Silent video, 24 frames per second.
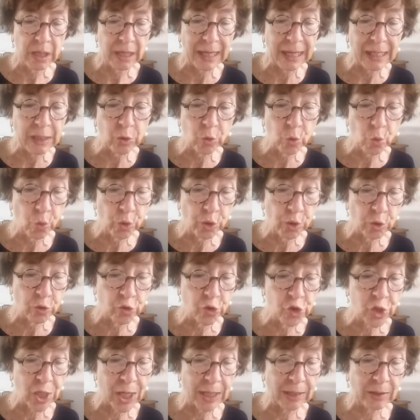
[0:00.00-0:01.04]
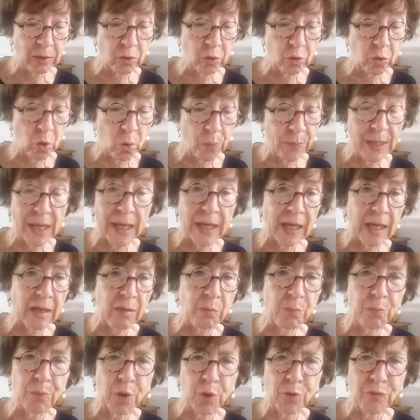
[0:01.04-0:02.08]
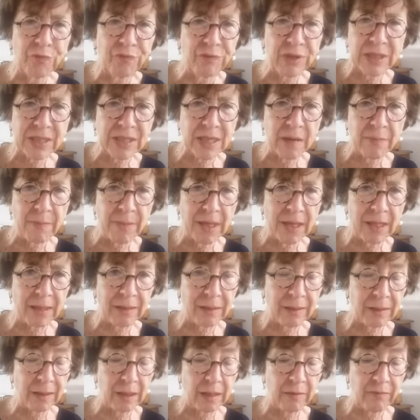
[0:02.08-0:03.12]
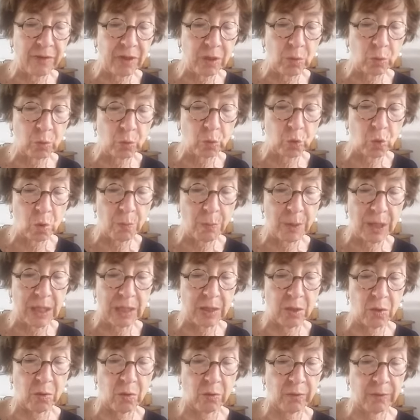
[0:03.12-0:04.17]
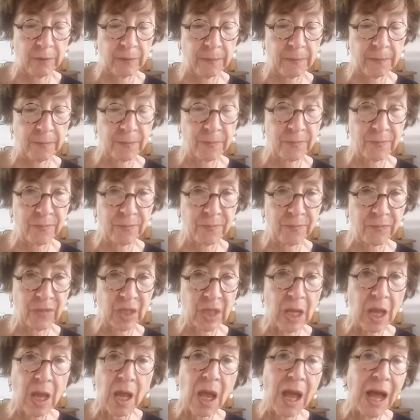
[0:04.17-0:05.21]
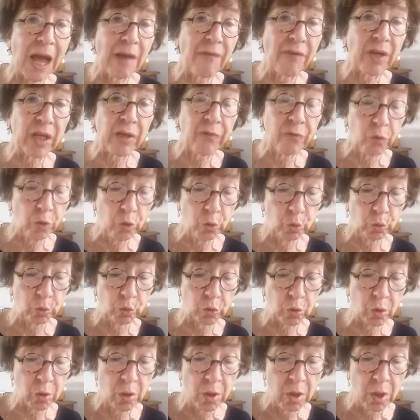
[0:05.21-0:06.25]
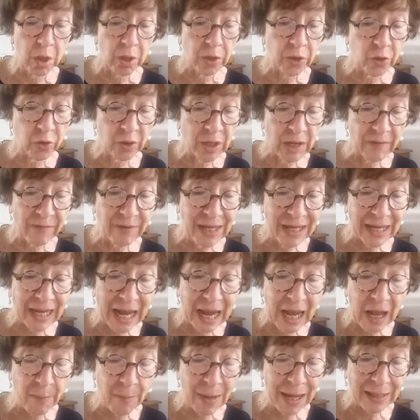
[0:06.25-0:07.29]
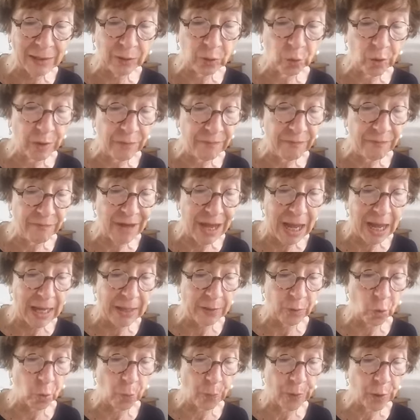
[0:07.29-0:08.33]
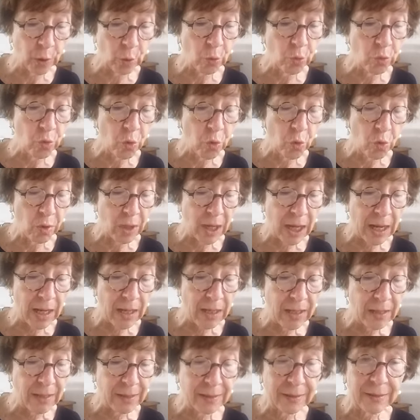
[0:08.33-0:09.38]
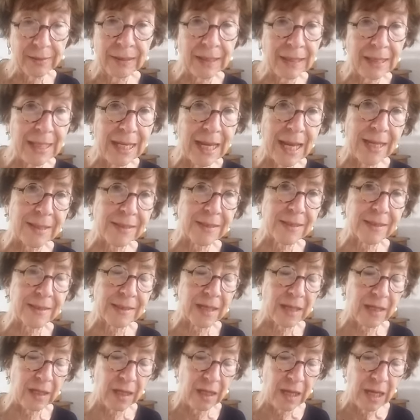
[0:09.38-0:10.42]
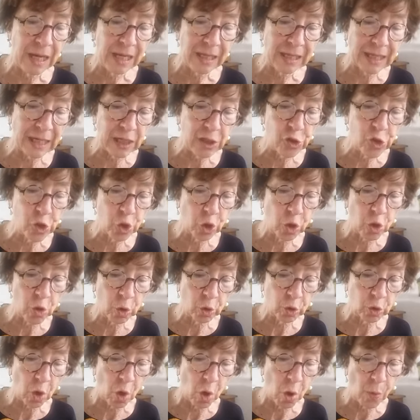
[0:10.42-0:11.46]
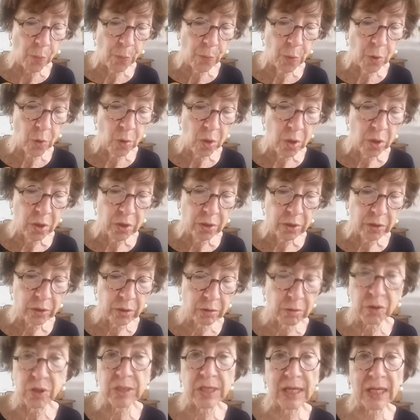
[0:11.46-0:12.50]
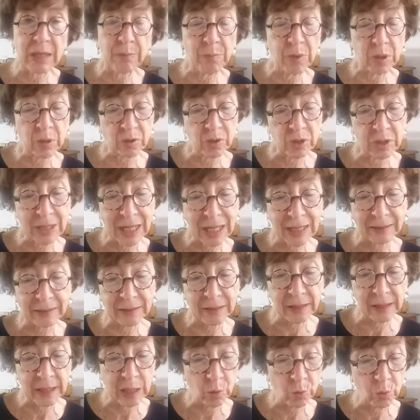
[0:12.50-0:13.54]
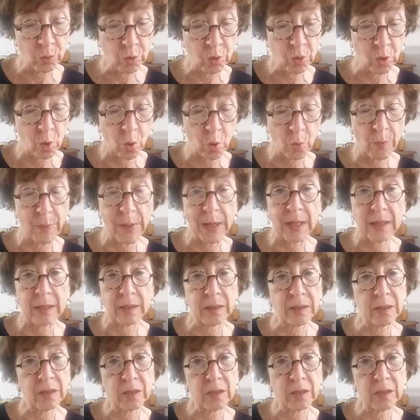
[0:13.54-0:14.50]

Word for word: e il cui oggetto mi era improvvisamente venuto meno. Avrei voluto non aver amato invano per un'ora degli esseri che il giorno dopo non sarebbero stati che un nome